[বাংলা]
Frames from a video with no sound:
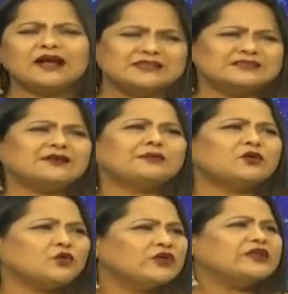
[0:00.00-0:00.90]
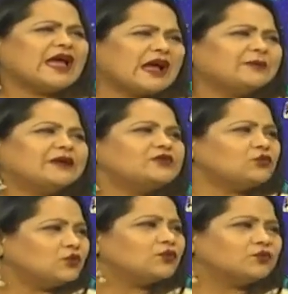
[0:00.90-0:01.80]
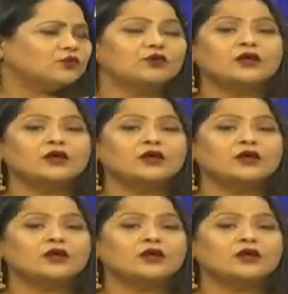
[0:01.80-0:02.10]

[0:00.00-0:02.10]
আচ্ছা একবার করি না একবারই তো করব